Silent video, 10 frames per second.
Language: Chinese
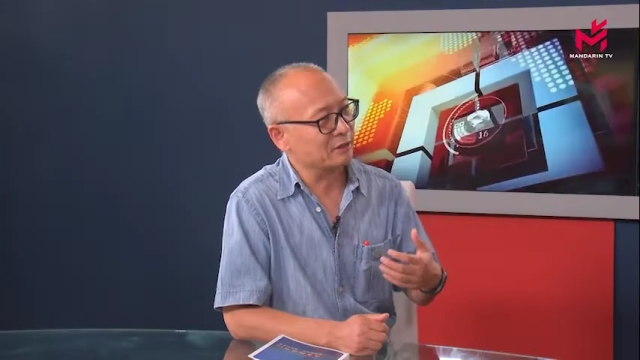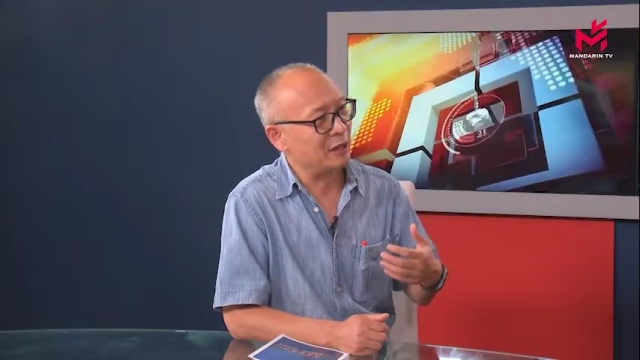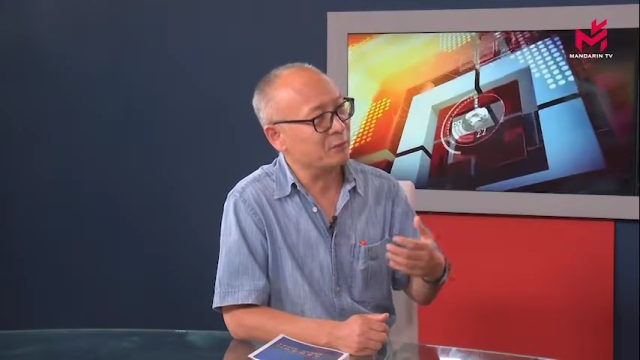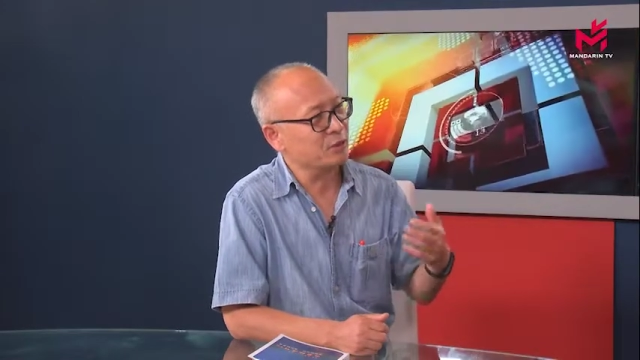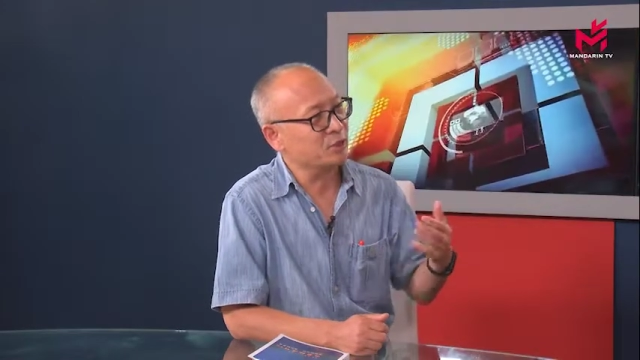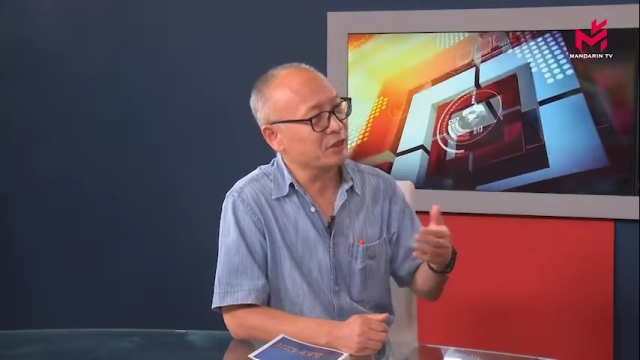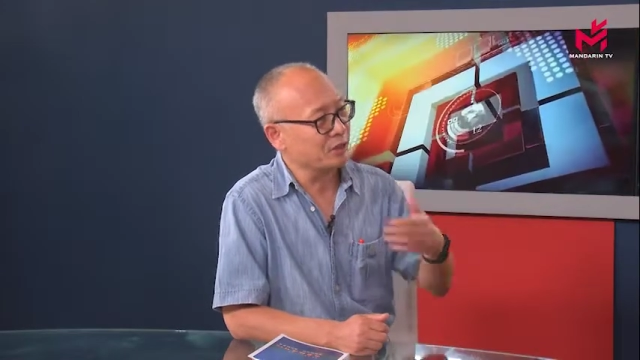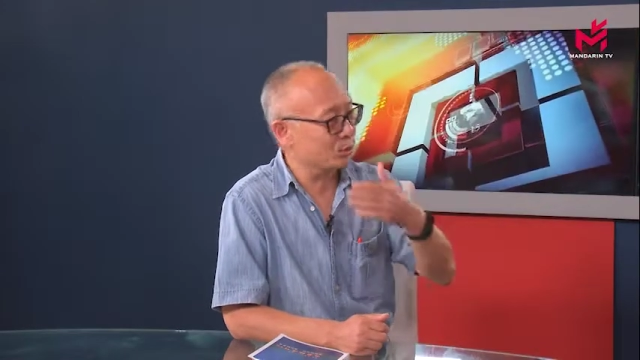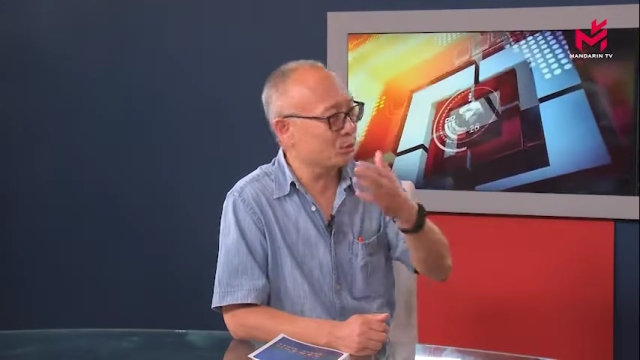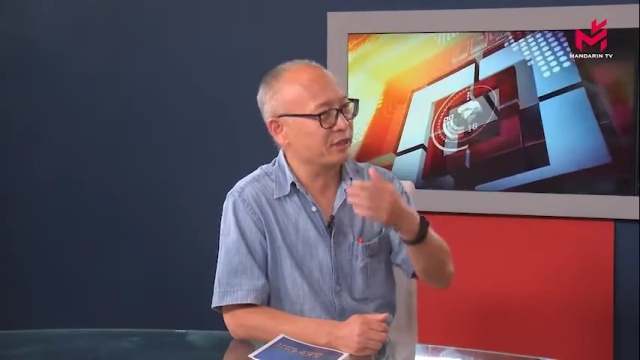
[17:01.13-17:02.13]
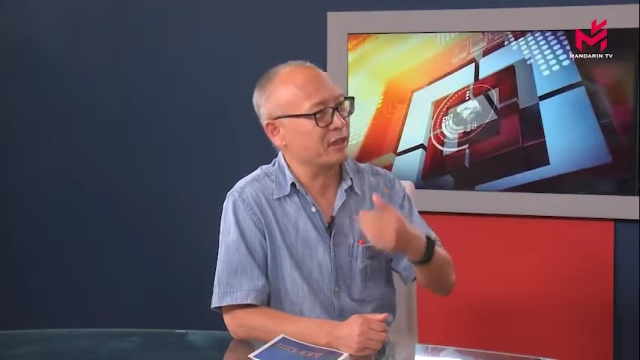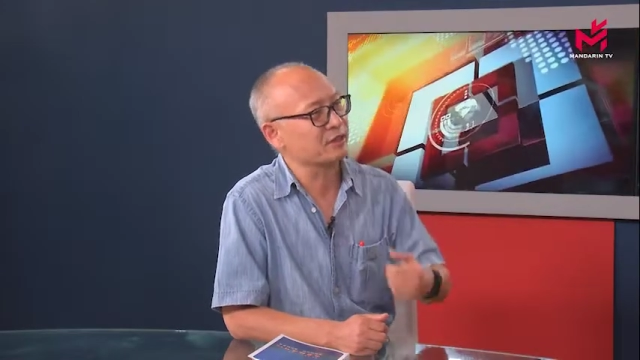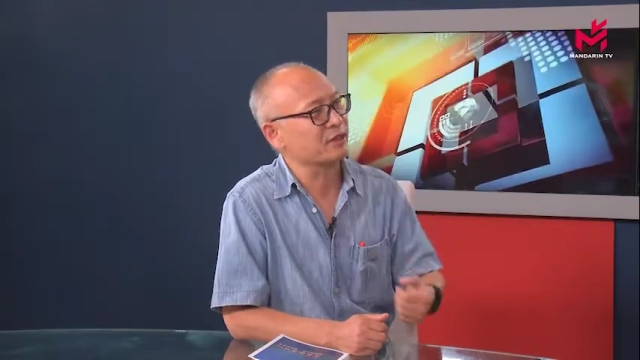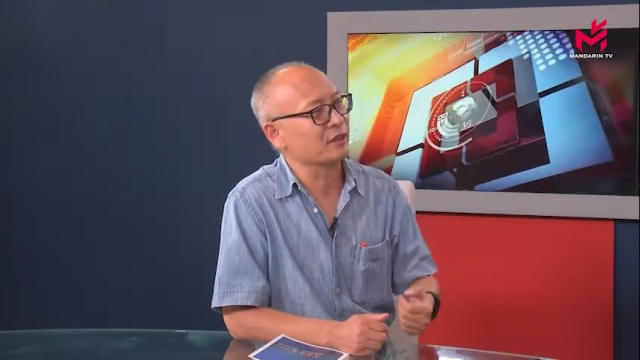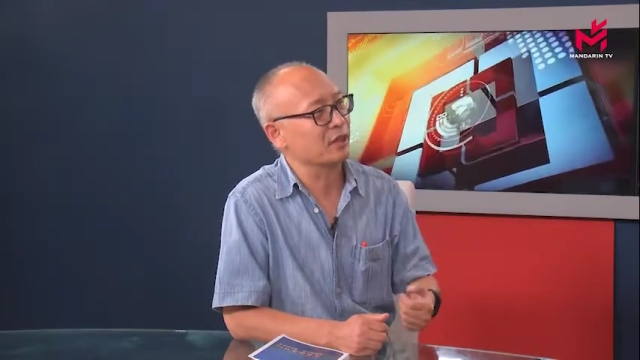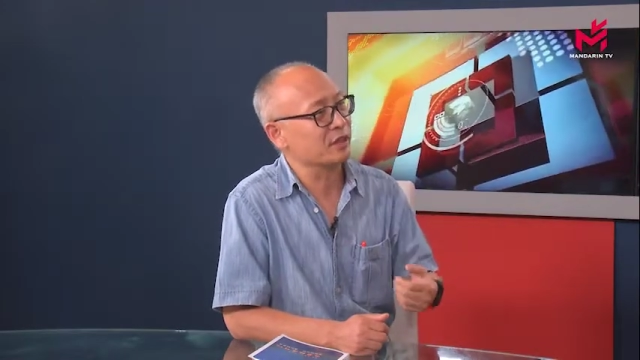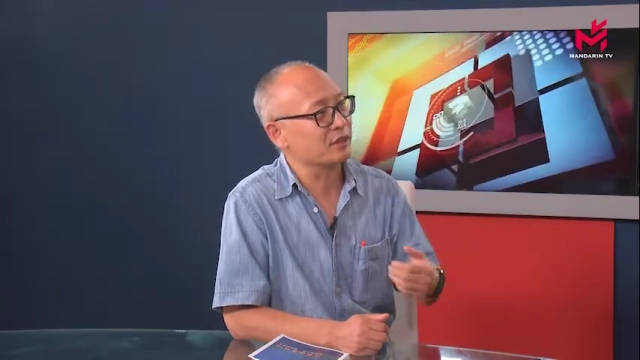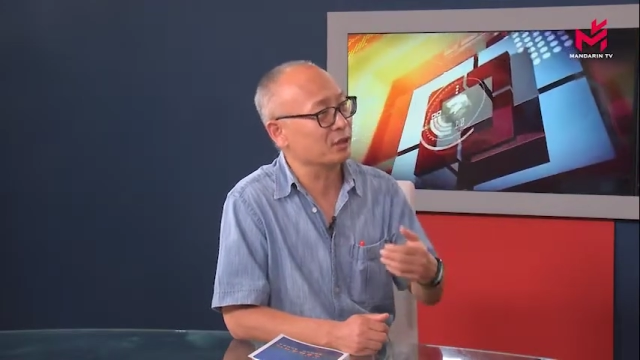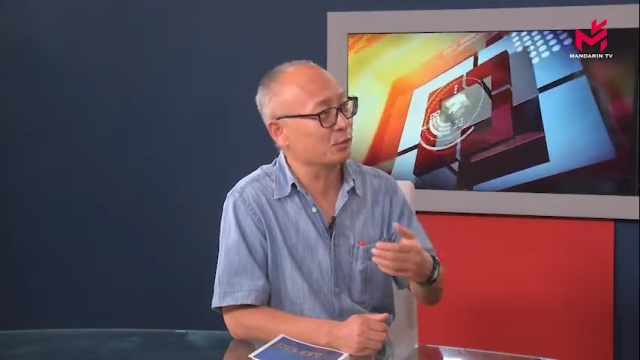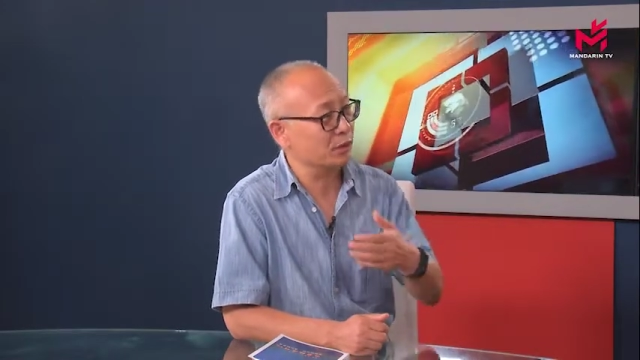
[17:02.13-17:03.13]
他们就已经去检测了，而
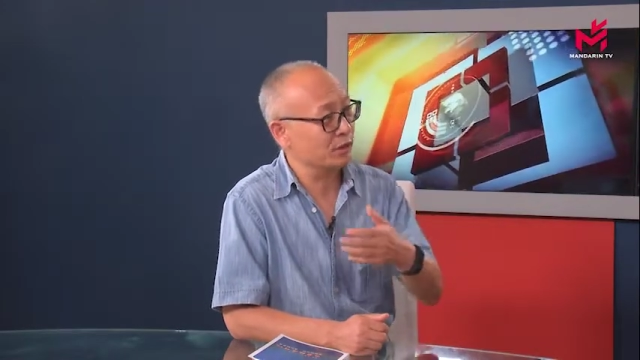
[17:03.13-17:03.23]
且有的